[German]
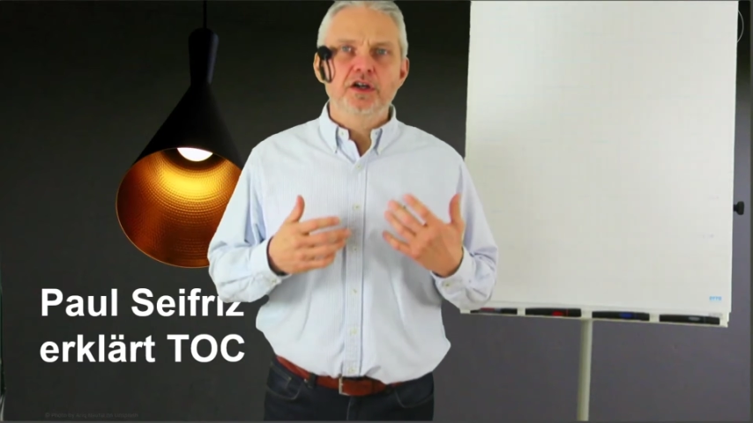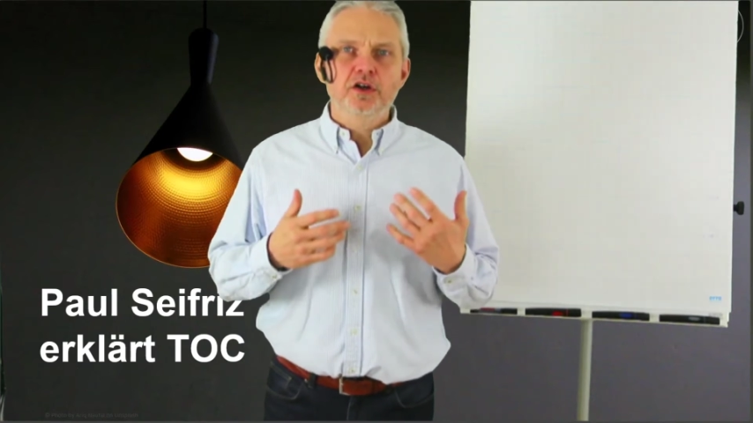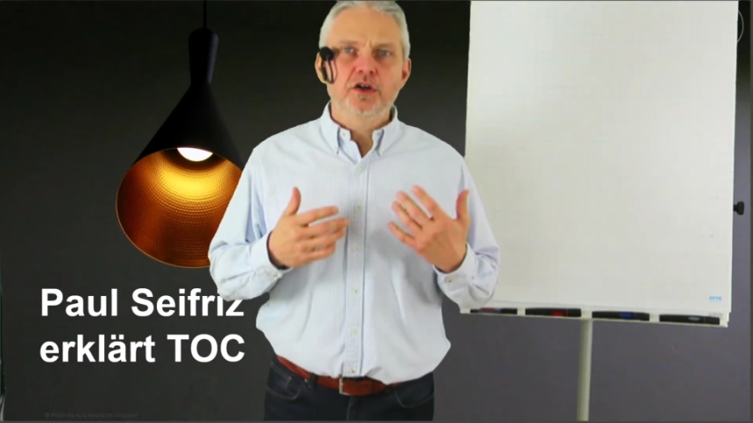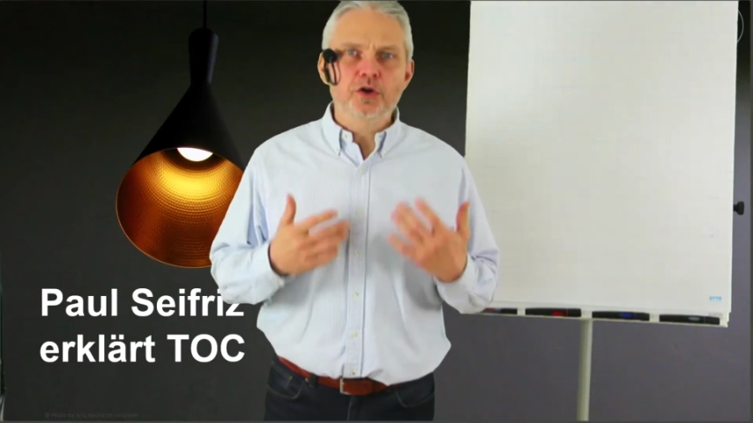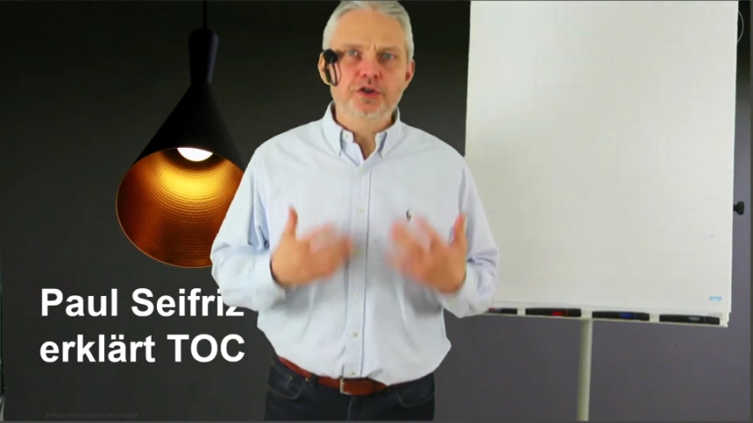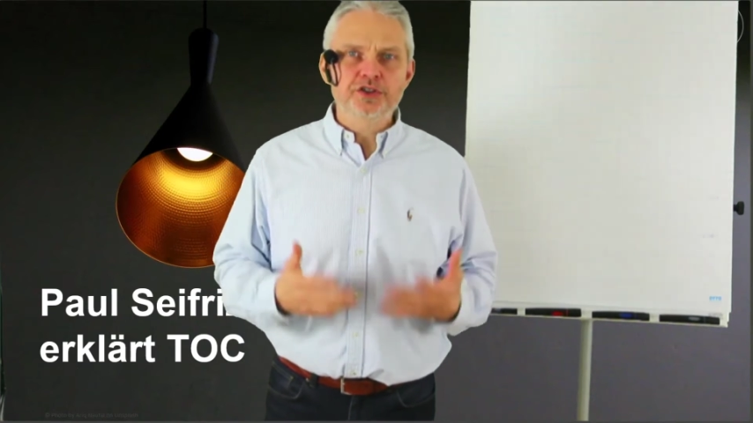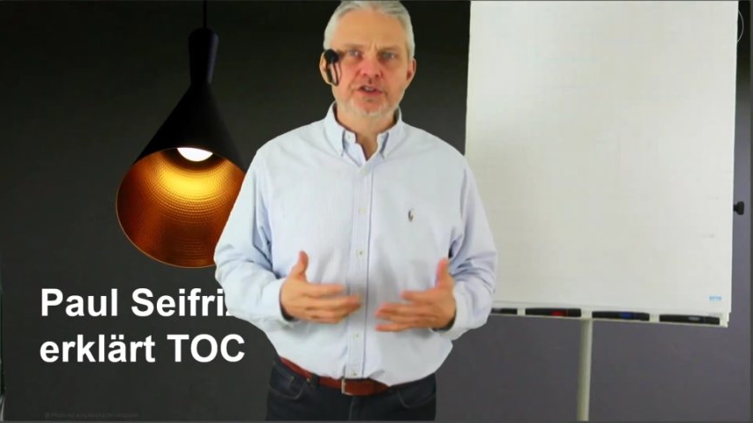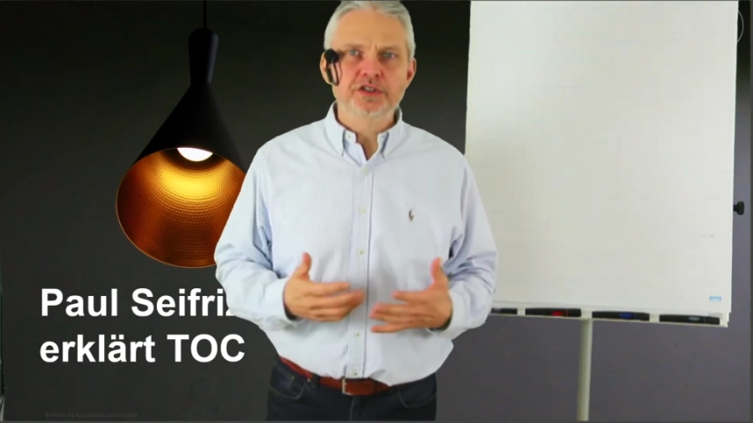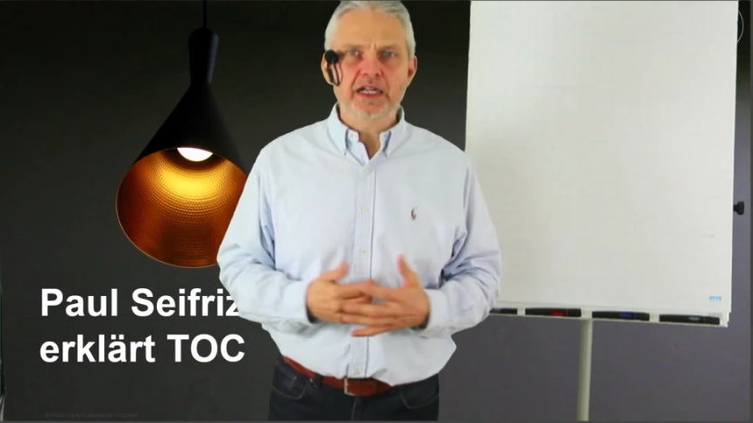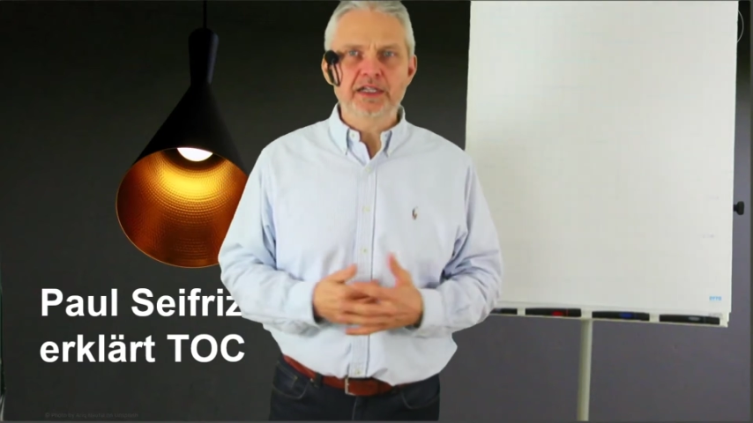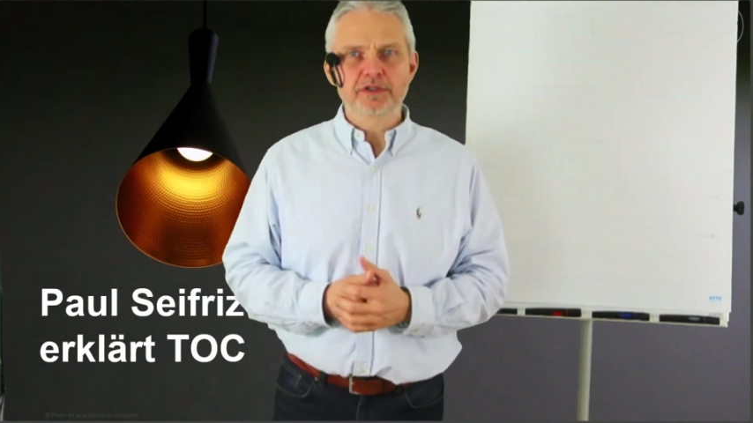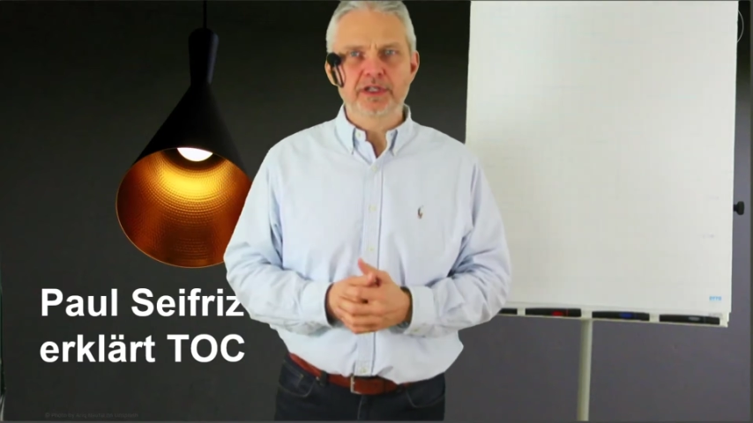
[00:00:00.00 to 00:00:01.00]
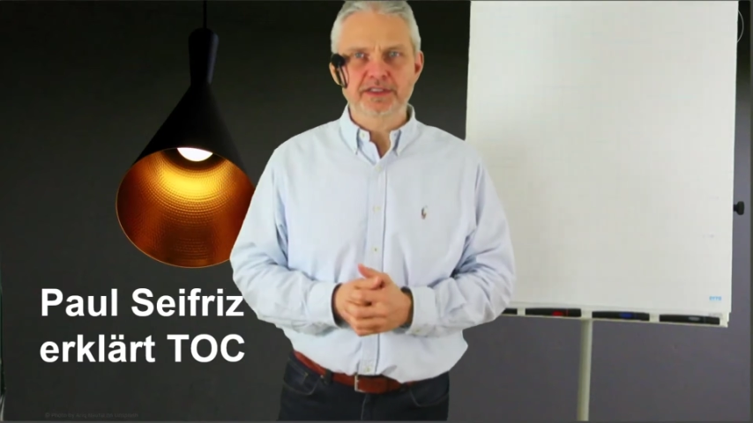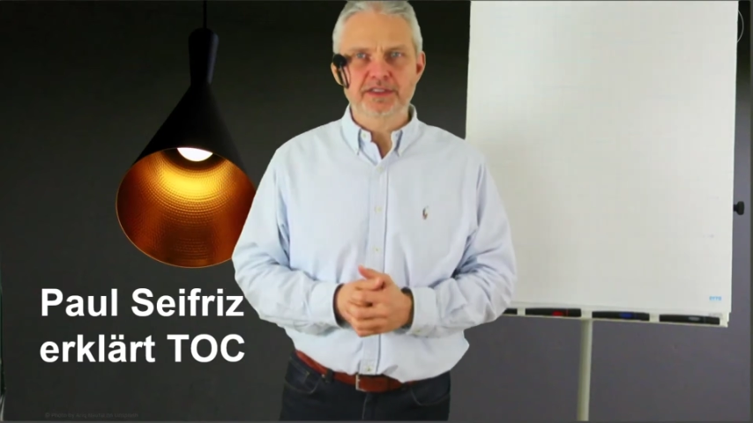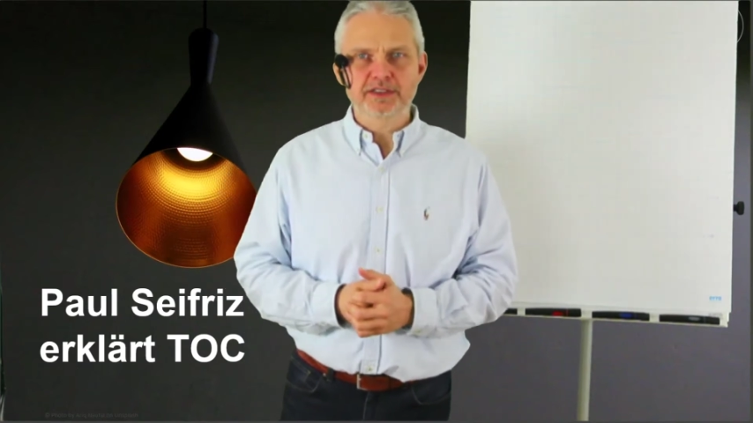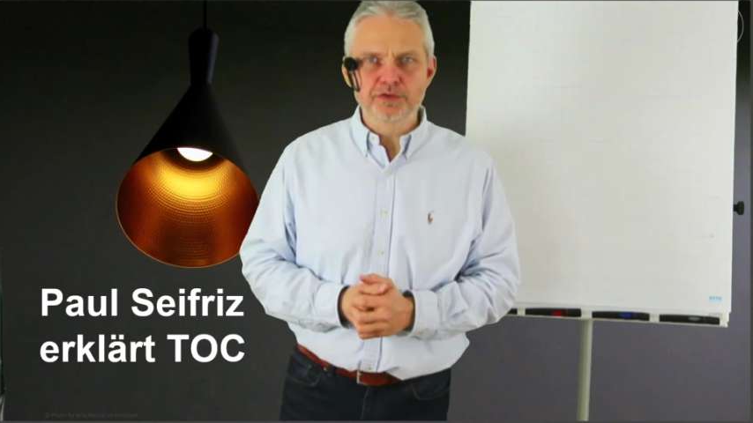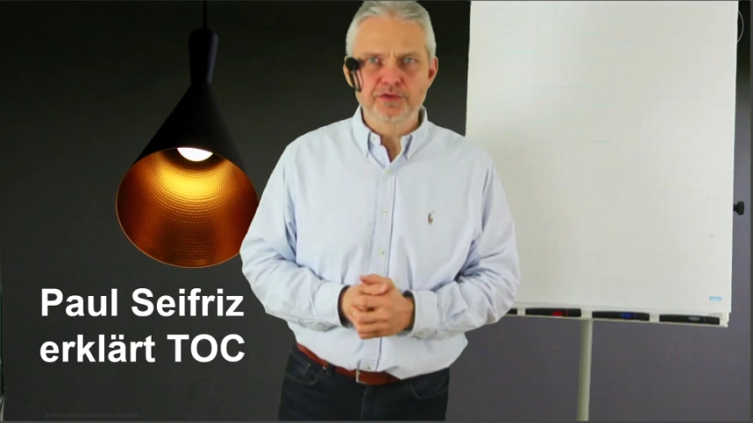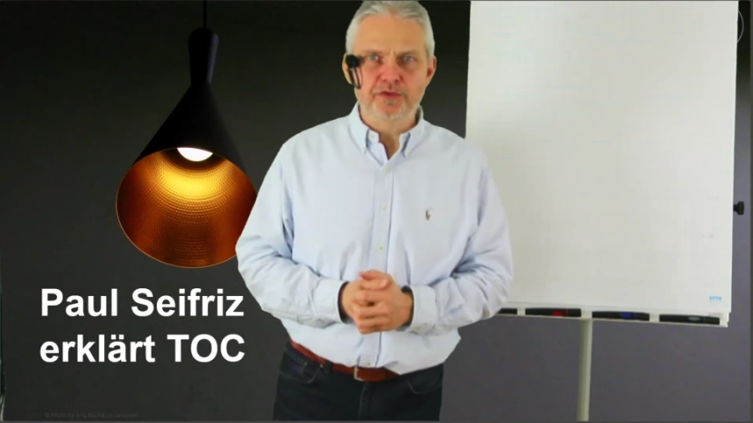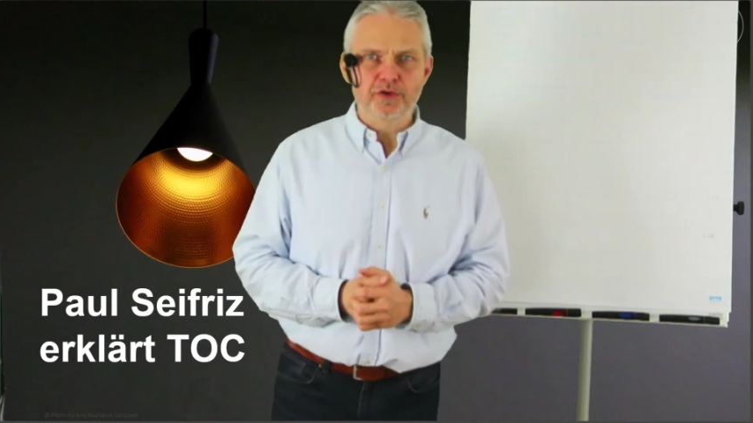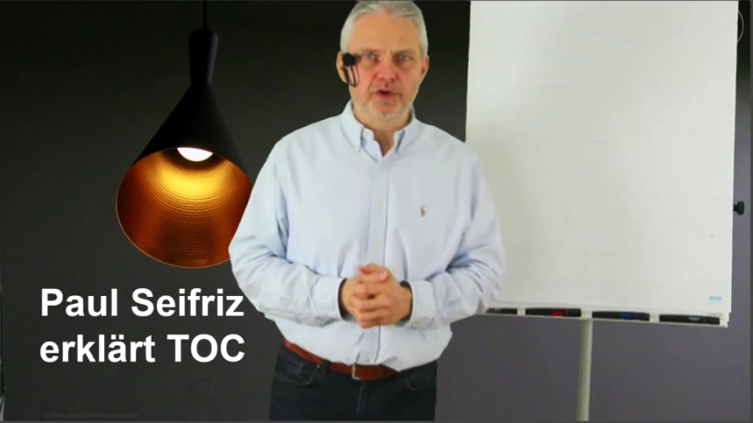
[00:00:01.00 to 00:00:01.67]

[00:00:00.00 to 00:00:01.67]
Kostenkalkulation vor.